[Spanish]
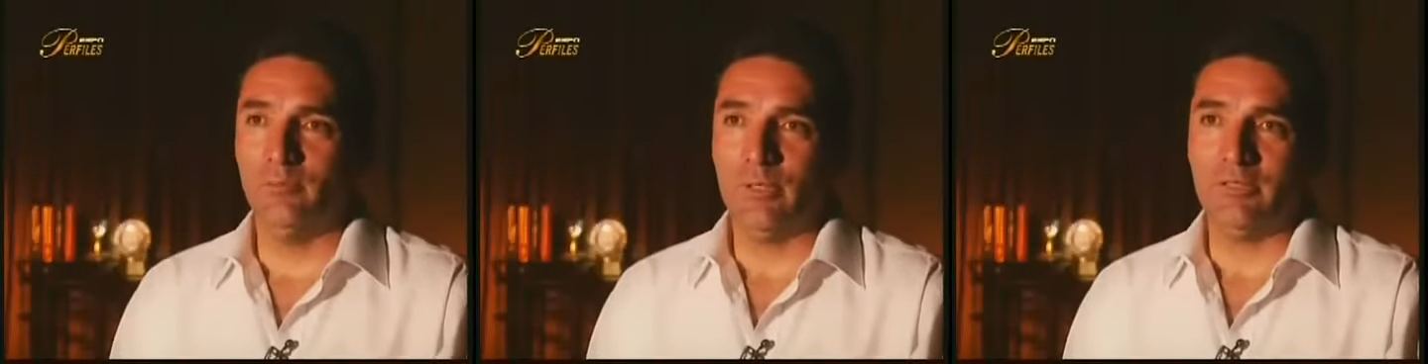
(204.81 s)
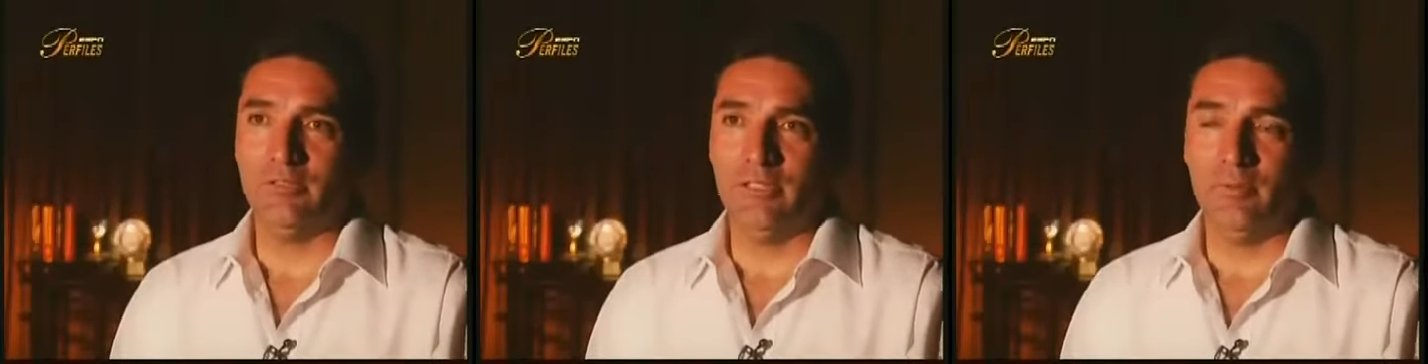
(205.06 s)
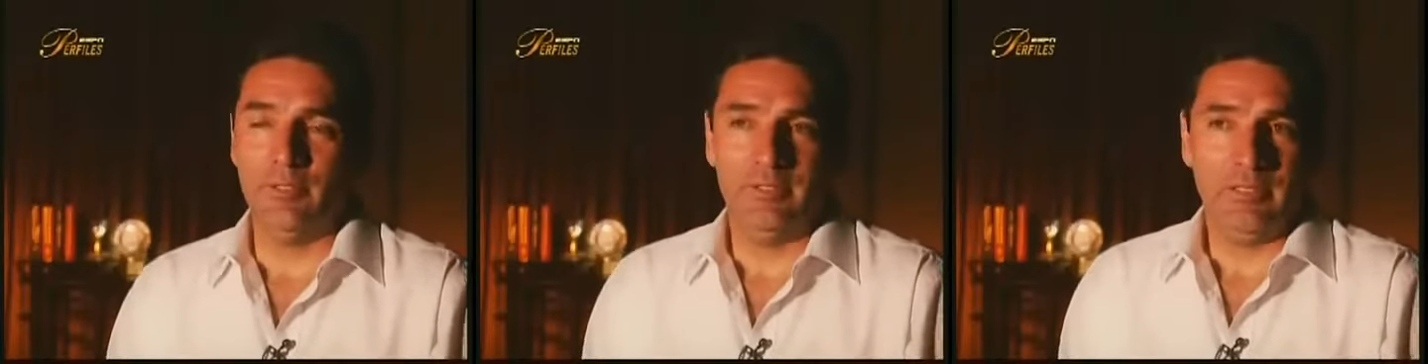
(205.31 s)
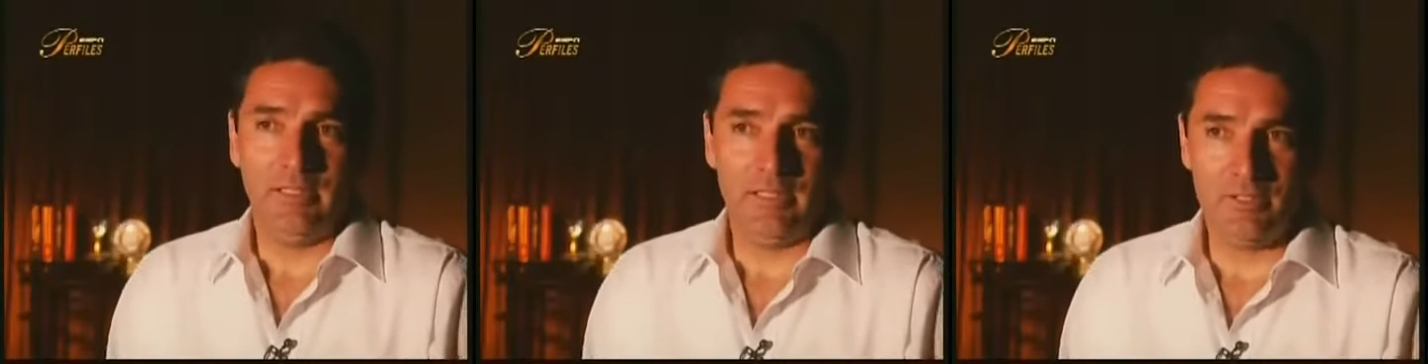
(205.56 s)
prácticamente
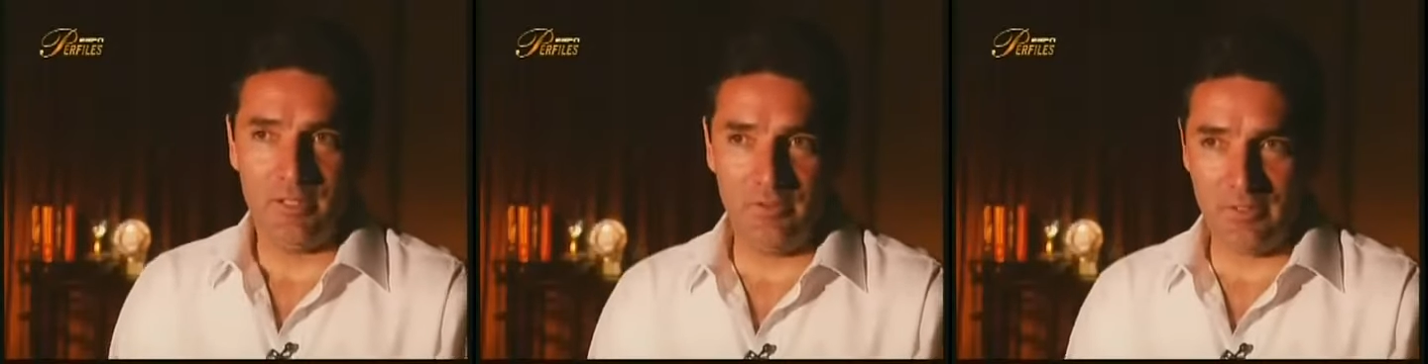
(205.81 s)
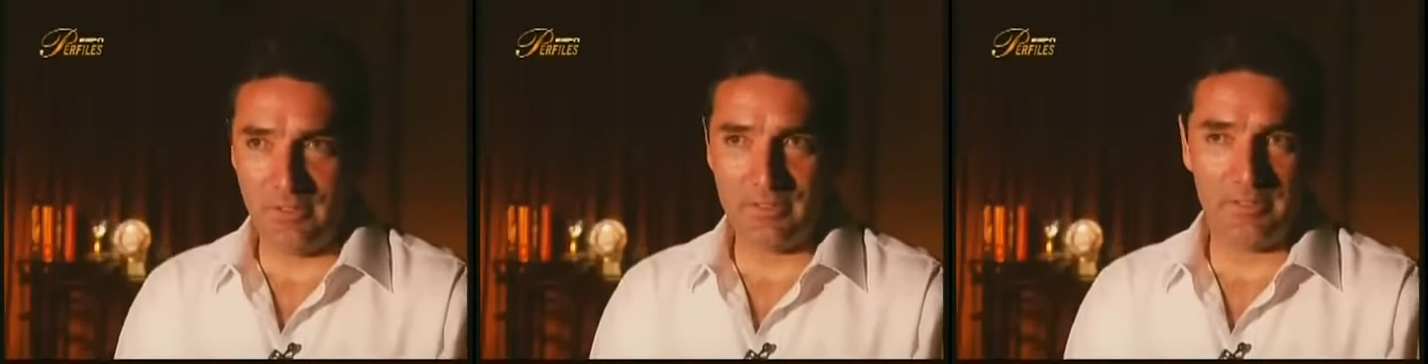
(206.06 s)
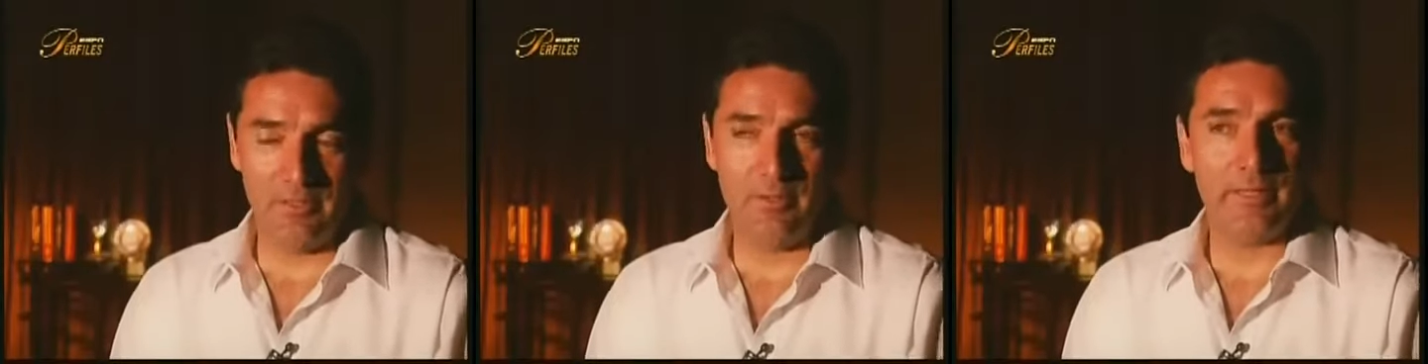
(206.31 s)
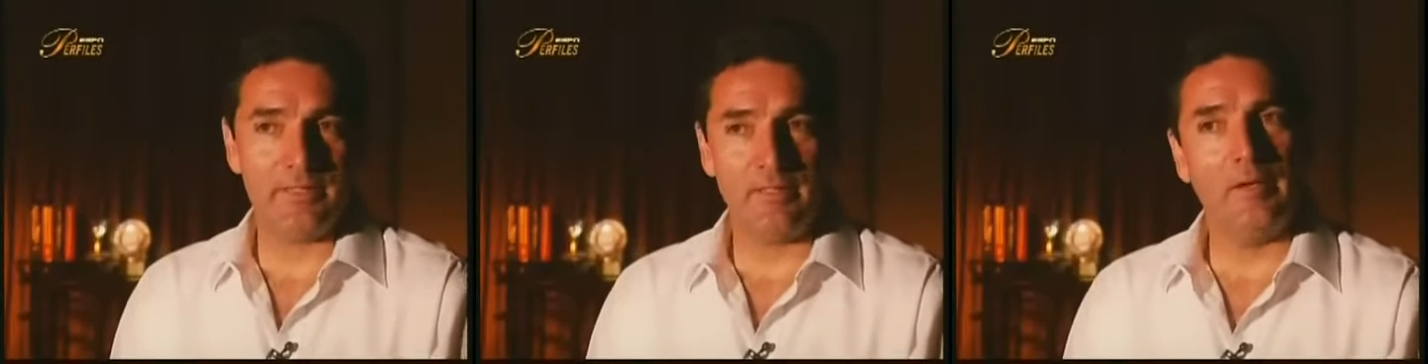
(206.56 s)
que las Chivas iban
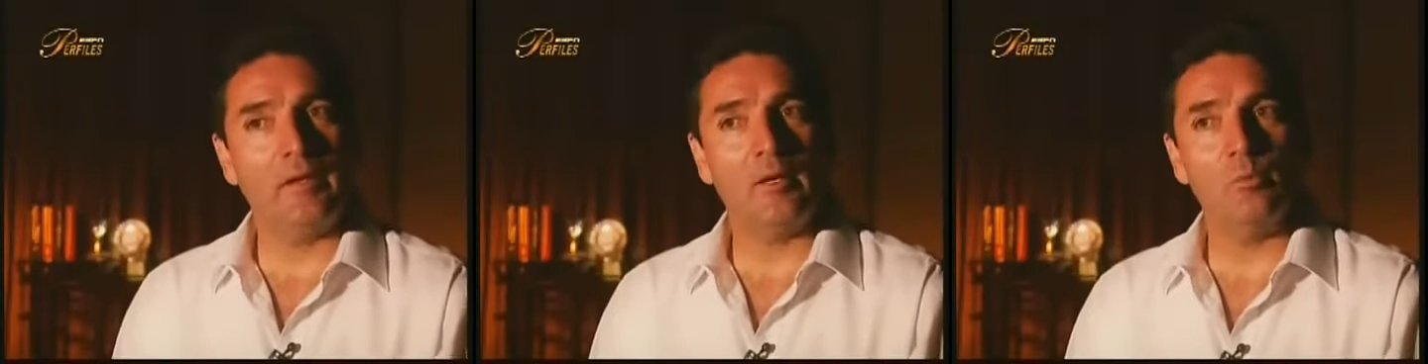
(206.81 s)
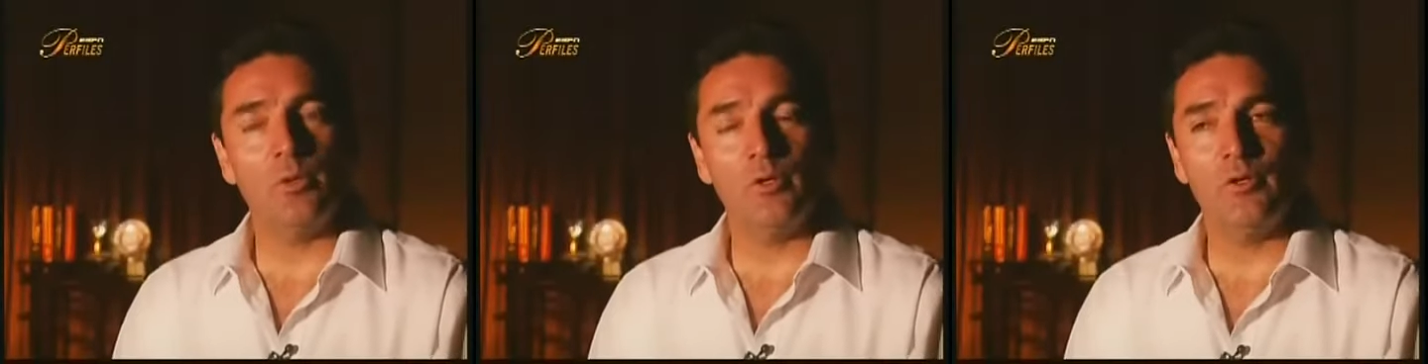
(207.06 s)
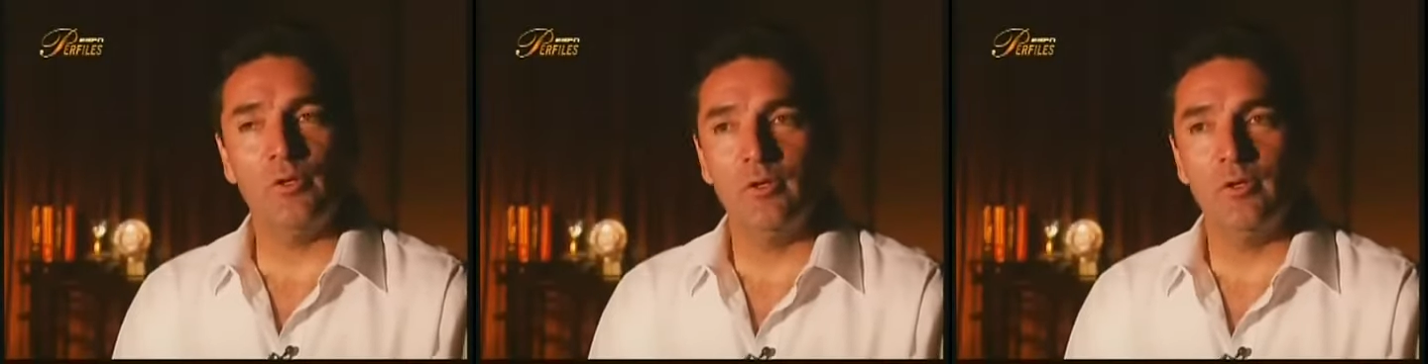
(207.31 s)
a salir campeón,